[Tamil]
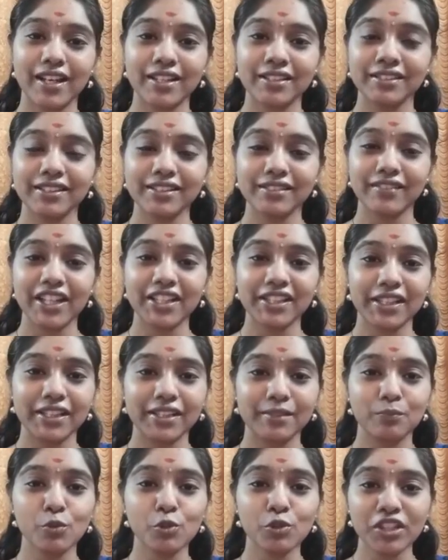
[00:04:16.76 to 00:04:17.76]
அந்த வாட்டி
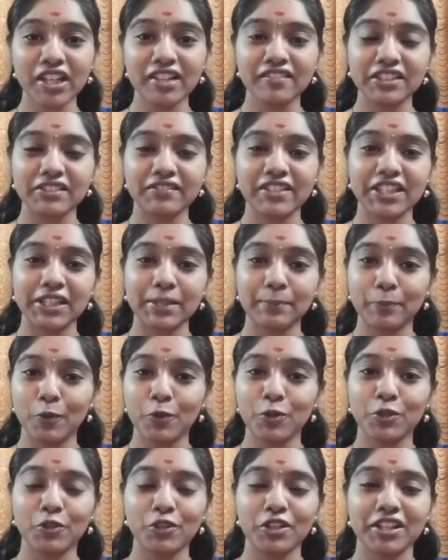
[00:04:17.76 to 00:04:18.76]
மூணாவது வாட்டி
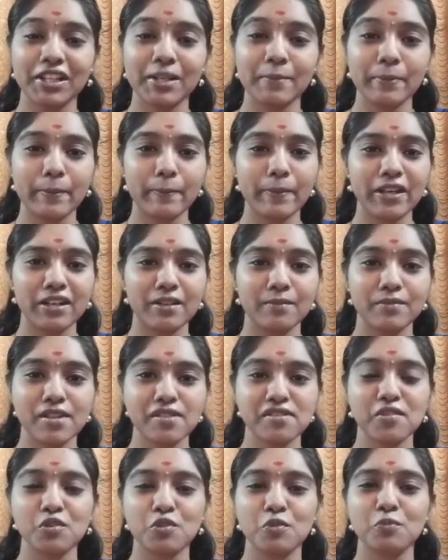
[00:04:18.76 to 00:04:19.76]
போன உடனே பாப்பா
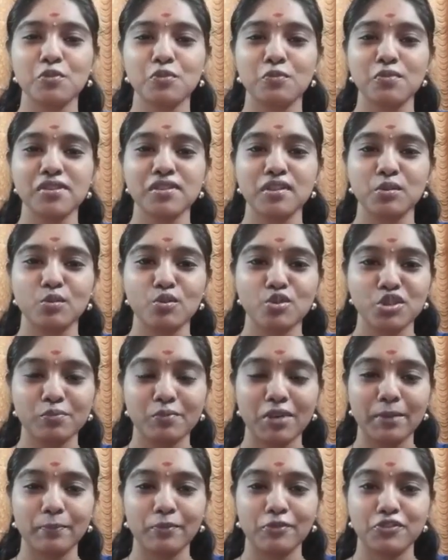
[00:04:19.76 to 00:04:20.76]
ராமதாஸ்க்கு ரொம்ப ரொம்ப
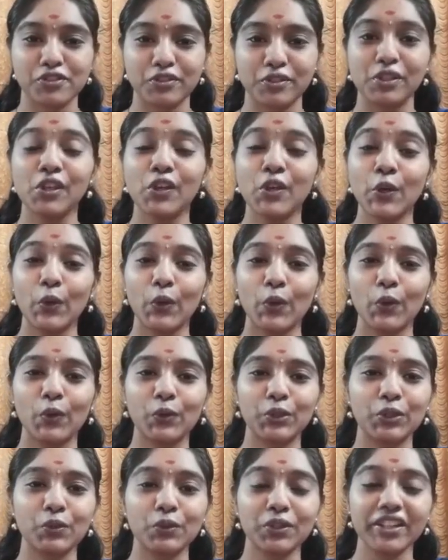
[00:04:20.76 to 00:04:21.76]
சந்தோஷமா போச்சு ஓ
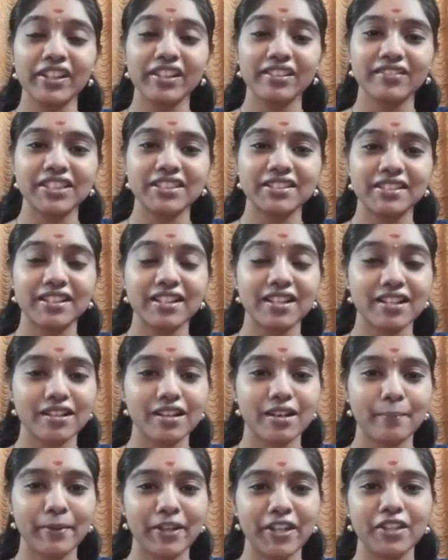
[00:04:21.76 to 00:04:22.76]
யோகியார் வந்திருக்கார்
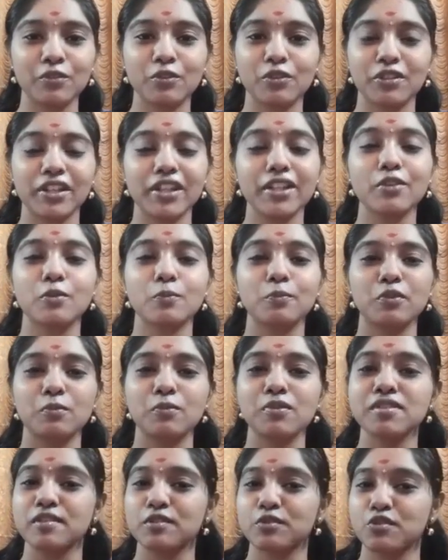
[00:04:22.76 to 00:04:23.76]
அப்படின்னு உடனே ரொம்ப
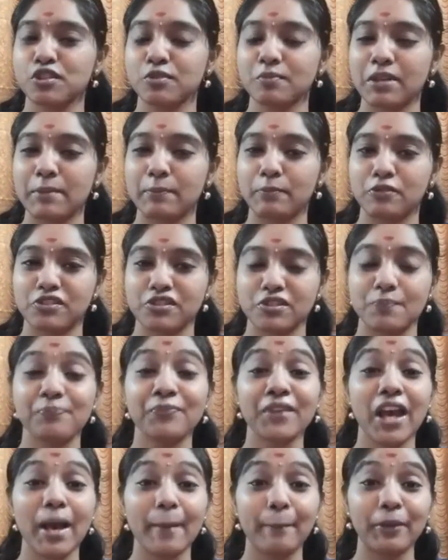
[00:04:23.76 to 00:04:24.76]
ரொம்ப சந்தோஷமா போச்சு
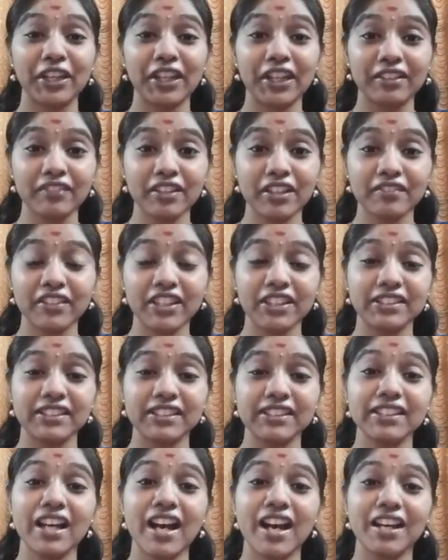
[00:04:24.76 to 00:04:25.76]
அப்போ இவர்
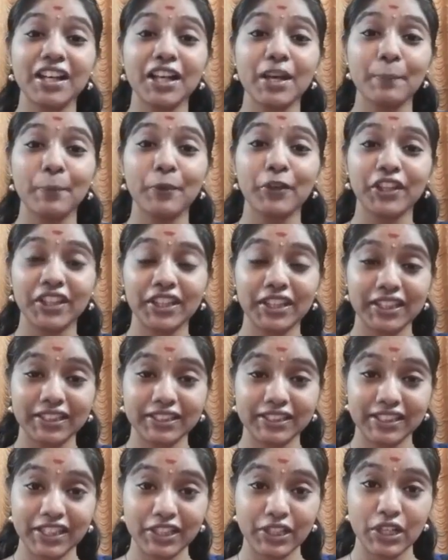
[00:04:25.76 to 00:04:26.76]
வந்து அங்க போய்
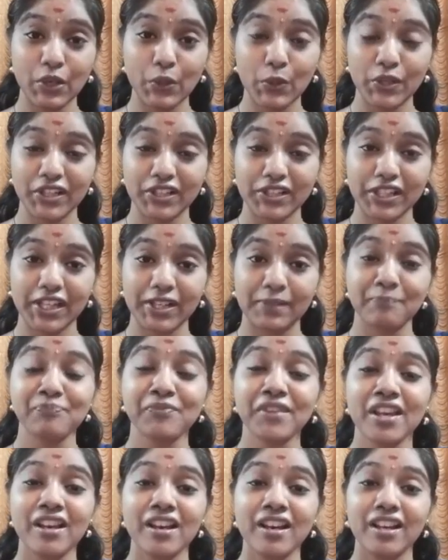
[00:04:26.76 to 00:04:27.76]
நின்ன உடனே
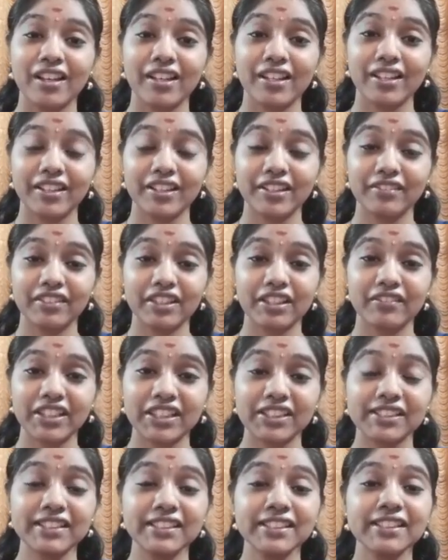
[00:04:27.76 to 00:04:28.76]
இவரை
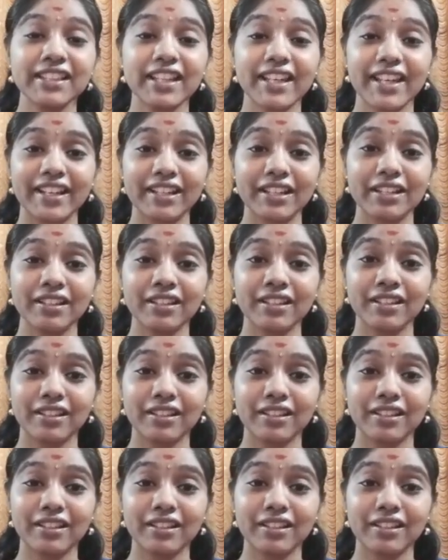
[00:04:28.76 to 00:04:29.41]
வந்து என்ன